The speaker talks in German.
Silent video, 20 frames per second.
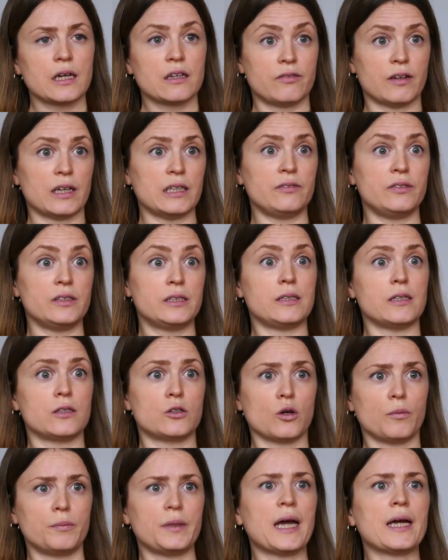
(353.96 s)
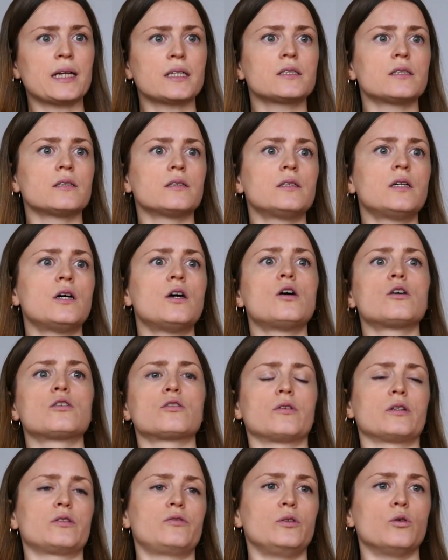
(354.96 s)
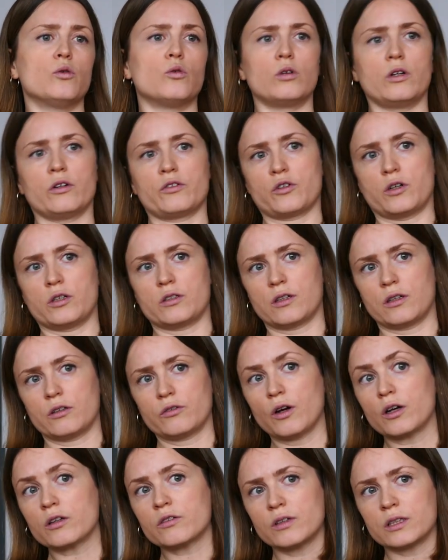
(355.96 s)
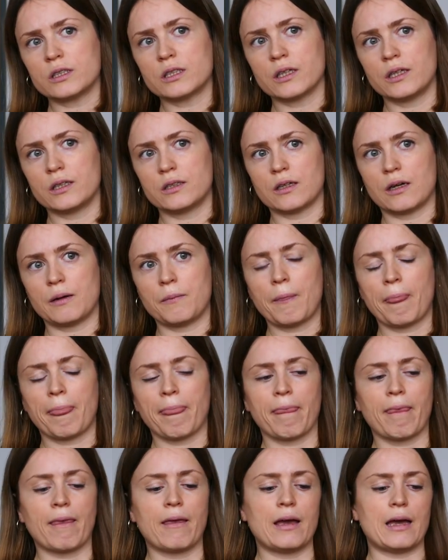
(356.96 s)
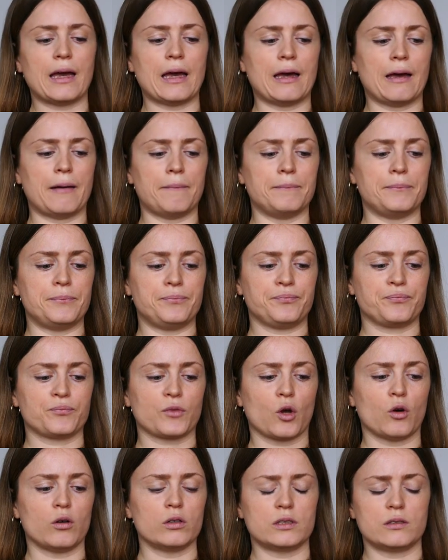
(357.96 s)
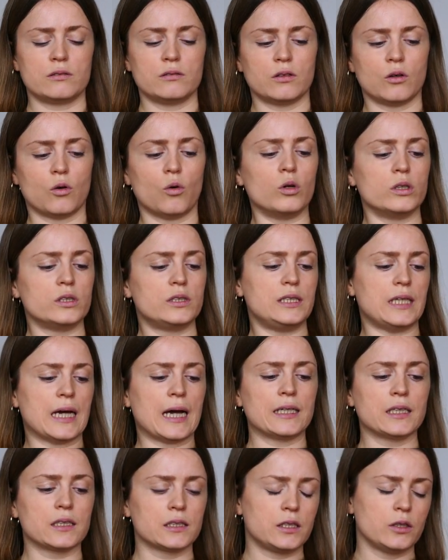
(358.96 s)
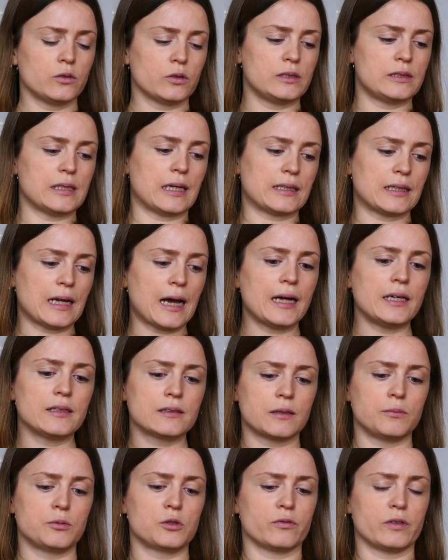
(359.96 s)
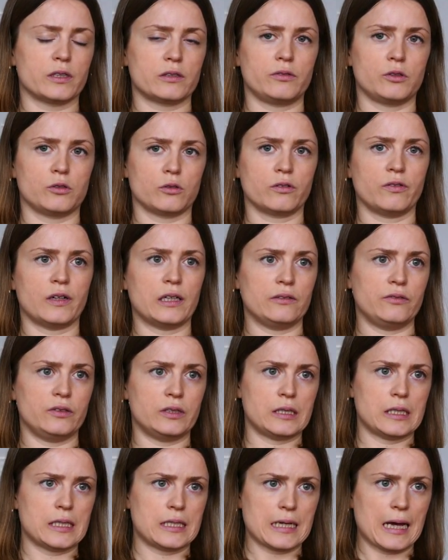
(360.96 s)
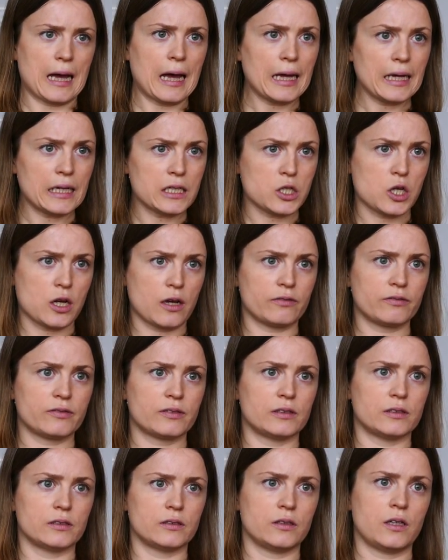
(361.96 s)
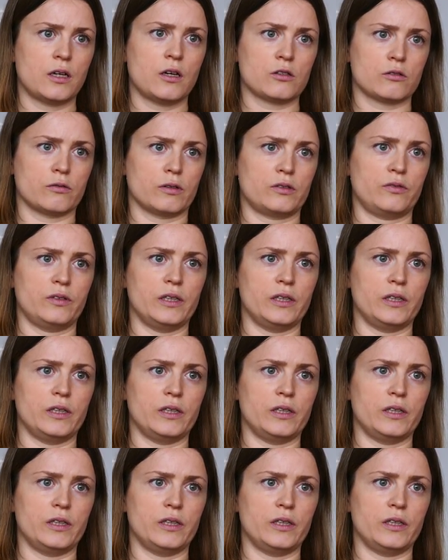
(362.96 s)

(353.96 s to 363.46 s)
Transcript: qualifizierte Objekte, sowas wie Olaf Scholz als Volksvertreter. Ähm, und die andere Theorie sagt, nein, es gibt sowas wie so qualifizierte Eigenschaften, sowas